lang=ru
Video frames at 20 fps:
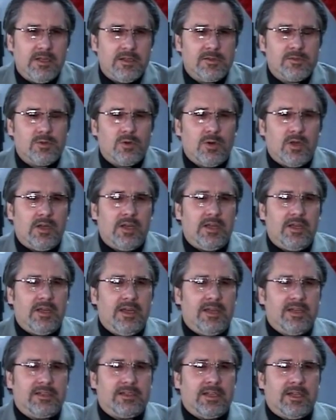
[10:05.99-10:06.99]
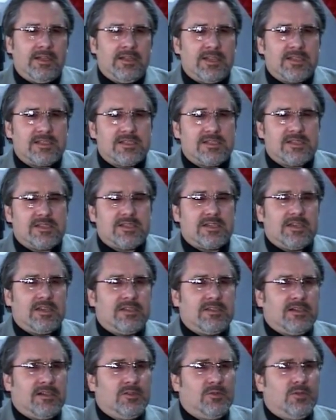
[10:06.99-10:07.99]
но эта нацистская
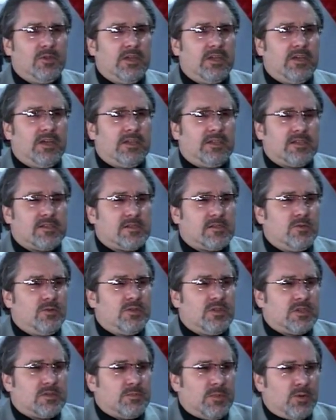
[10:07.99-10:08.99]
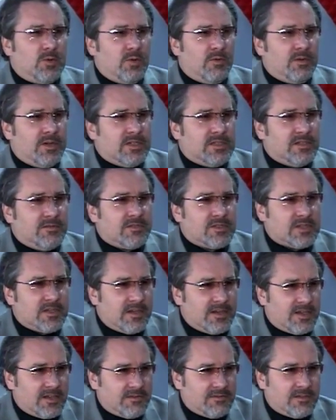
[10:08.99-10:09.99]
идеология, это зло не смогло войти в
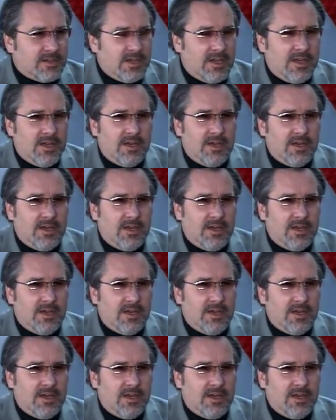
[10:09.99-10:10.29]
церковь.